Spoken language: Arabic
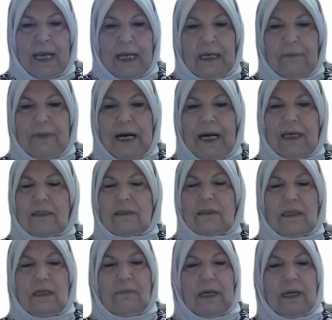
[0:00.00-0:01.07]
كما
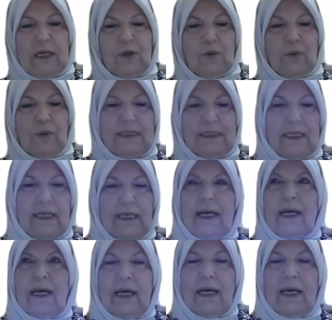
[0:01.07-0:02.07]
أحرزت المرأة الكويتية